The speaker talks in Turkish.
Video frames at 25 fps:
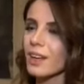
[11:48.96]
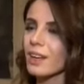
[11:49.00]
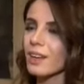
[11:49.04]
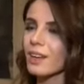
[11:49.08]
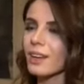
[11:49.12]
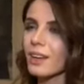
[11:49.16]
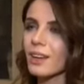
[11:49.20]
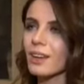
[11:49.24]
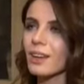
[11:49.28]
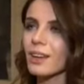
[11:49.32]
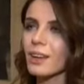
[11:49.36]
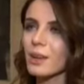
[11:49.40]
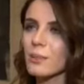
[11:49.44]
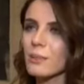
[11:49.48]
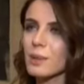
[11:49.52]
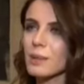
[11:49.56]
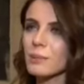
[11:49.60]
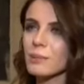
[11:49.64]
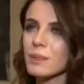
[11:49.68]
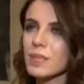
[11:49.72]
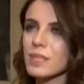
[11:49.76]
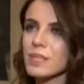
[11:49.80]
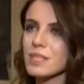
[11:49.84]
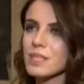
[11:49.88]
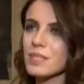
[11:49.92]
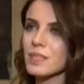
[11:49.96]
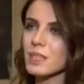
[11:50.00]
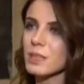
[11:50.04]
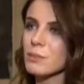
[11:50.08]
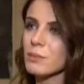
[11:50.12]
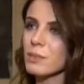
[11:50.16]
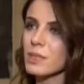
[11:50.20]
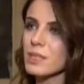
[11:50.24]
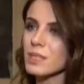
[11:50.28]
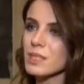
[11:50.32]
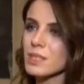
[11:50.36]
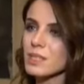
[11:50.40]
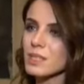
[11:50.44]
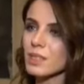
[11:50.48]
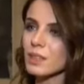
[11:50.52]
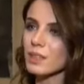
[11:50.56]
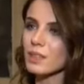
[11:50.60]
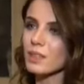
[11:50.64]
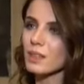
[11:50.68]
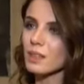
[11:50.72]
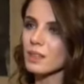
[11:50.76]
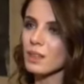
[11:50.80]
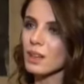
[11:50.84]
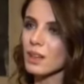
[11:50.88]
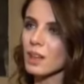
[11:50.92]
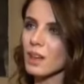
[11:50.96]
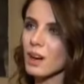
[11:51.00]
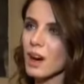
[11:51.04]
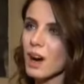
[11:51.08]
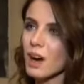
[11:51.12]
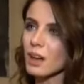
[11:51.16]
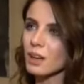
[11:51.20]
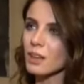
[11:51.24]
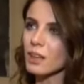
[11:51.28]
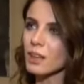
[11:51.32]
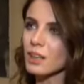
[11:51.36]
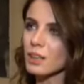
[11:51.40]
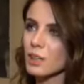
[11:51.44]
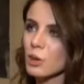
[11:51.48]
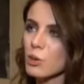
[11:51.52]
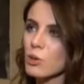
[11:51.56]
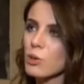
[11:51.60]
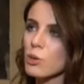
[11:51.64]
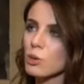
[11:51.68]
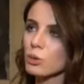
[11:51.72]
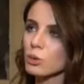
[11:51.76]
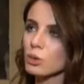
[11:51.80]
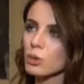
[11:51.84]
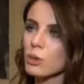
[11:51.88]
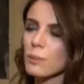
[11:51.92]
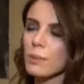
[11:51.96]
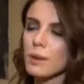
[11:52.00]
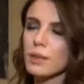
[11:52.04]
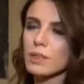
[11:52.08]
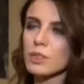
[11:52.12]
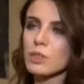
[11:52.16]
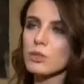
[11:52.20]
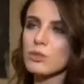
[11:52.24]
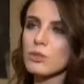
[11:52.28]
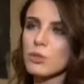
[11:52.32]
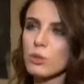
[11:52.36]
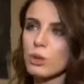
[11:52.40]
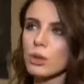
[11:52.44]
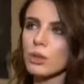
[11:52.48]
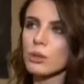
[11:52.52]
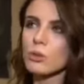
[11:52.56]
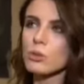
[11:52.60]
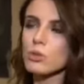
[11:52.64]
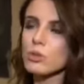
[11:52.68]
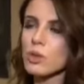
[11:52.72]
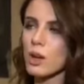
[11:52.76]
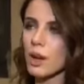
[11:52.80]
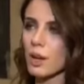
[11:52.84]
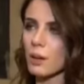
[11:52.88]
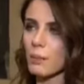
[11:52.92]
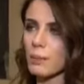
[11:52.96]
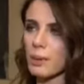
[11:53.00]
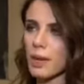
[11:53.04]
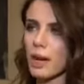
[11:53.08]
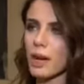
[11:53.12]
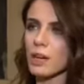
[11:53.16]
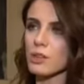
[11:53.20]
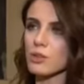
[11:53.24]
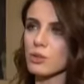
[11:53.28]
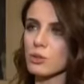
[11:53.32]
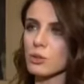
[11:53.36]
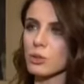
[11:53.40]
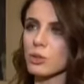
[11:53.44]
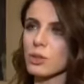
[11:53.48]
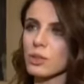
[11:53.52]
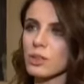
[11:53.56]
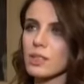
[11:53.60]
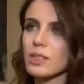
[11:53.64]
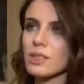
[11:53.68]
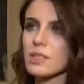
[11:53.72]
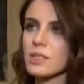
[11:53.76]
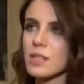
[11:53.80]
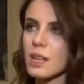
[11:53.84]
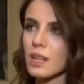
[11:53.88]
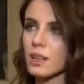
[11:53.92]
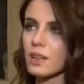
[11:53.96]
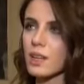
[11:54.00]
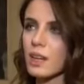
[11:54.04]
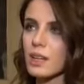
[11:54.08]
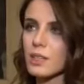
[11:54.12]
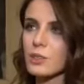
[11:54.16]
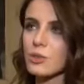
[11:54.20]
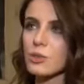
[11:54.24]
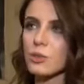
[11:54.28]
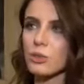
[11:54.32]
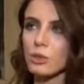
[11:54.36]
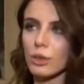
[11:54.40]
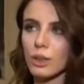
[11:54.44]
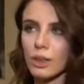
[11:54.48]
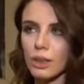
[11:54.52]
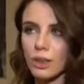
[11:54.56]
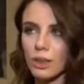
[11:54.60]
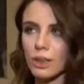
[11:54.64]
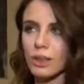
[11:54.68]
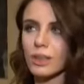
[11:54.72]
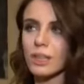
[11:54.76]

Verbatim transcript: e, benim de izlediğim bir diziydi. E, Ankara o konuda bence çok güzel bir yer çünkü insanlar çok e,